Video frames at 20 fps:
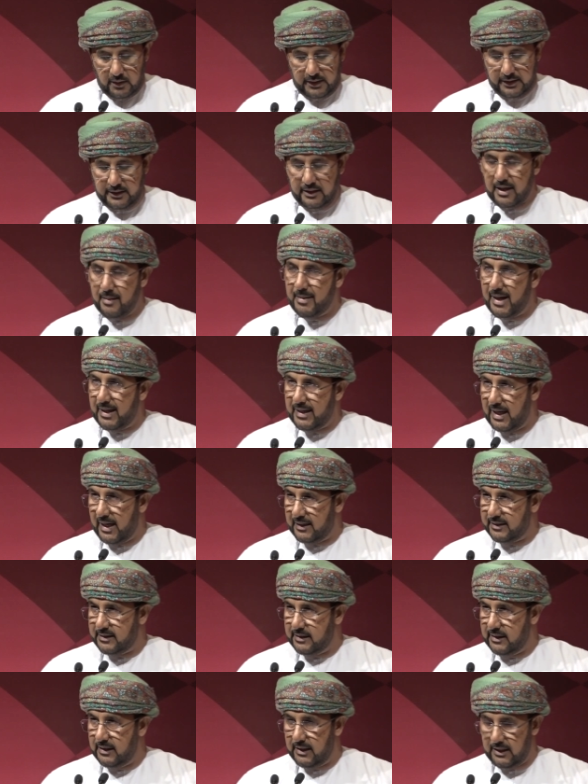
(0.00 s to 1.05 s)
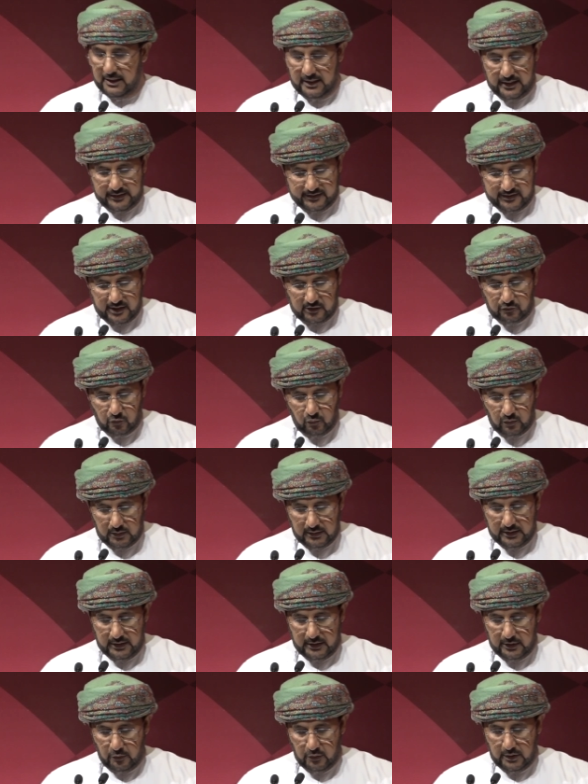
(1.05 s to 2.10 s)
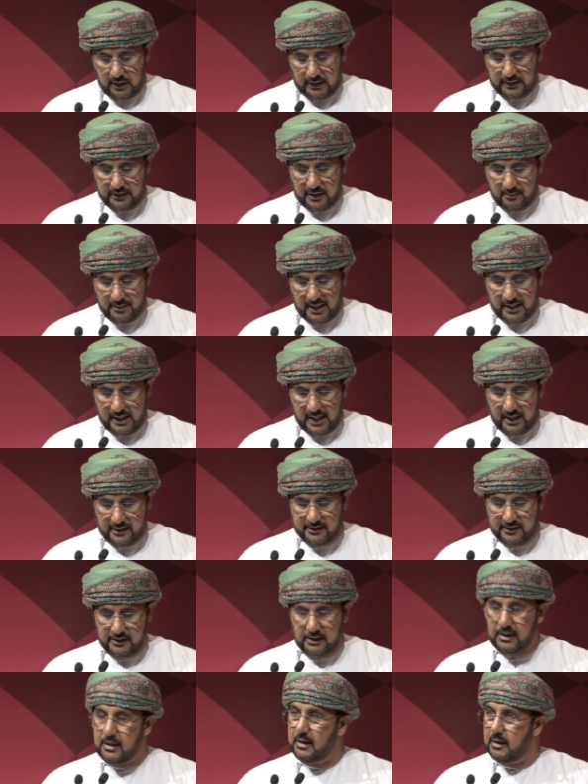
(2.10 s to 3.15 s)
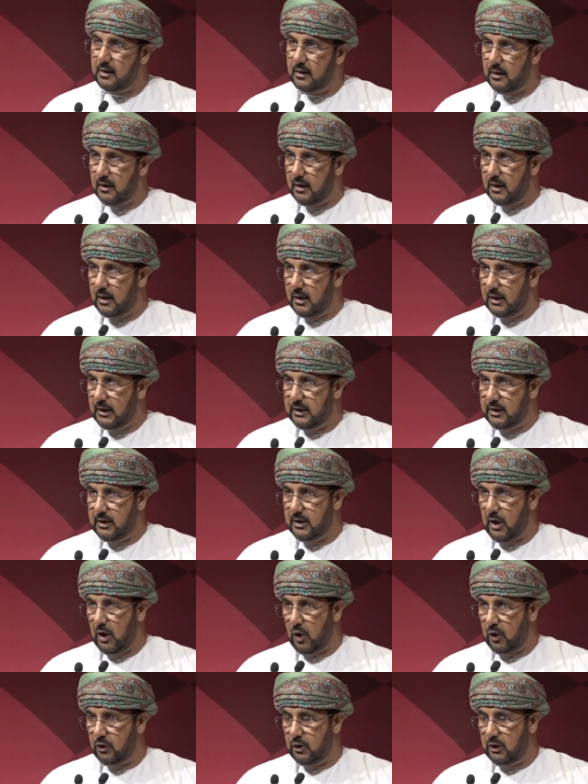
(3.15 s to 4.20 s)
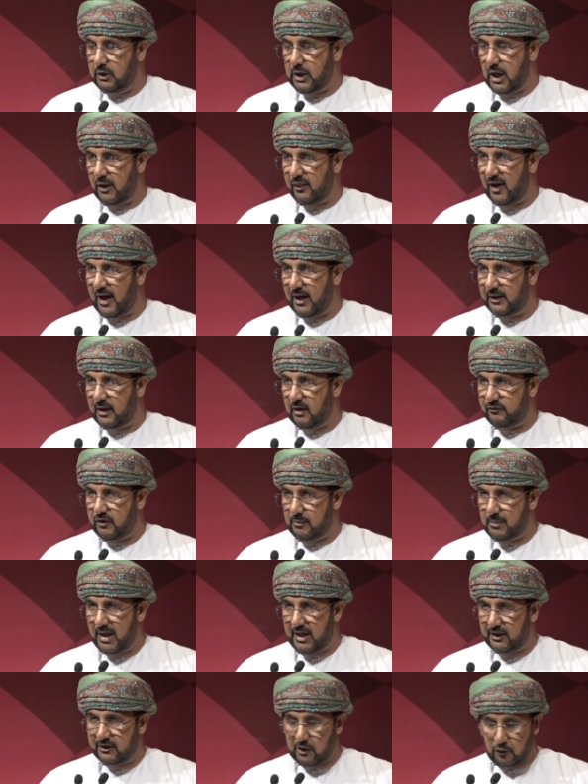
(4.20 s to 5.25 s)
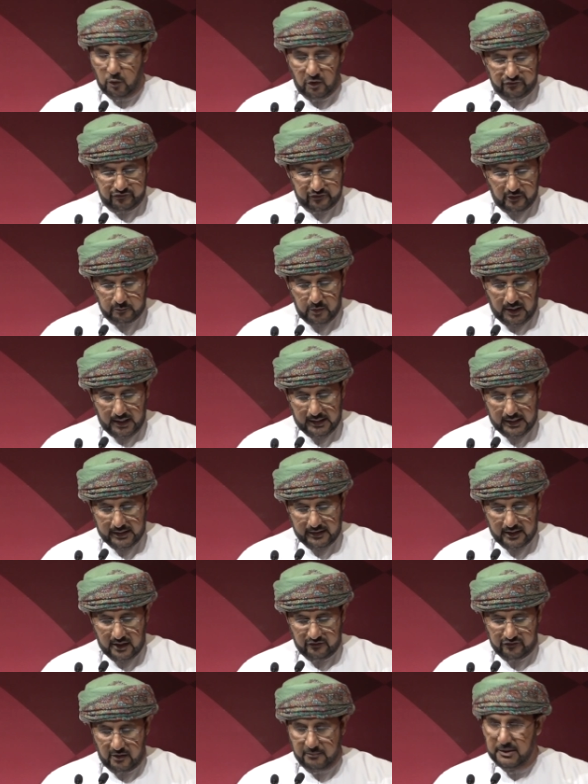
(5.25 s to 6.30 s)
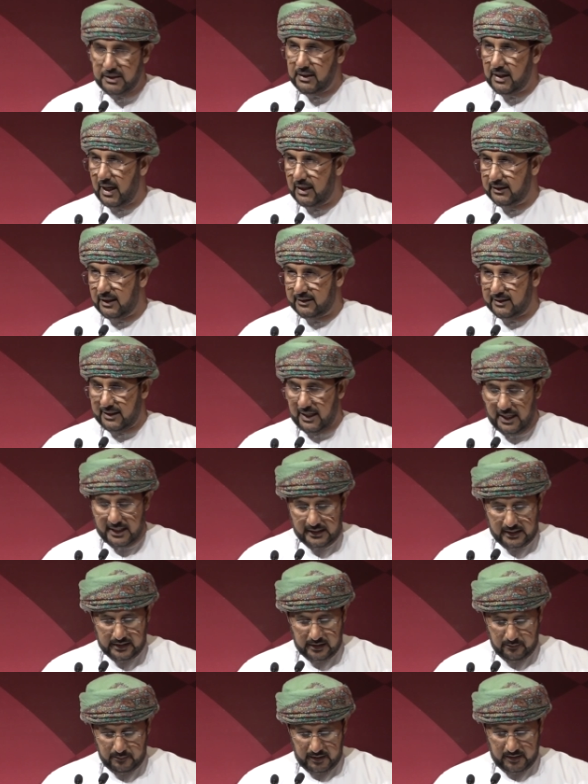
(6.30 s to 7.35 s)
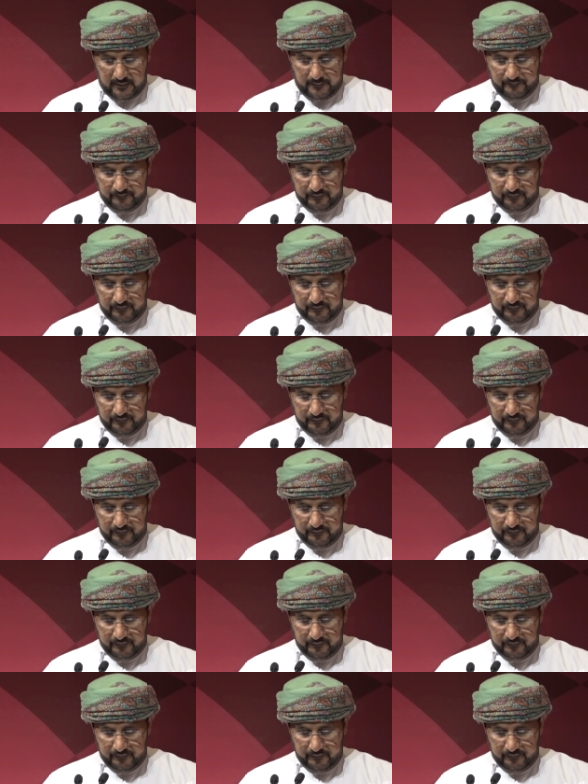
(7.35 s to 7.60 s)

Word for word: انما ياتي للتتو... لي... انما ياتي لي... ليضعنا فيما يتوجب علينا جميعا التحلي به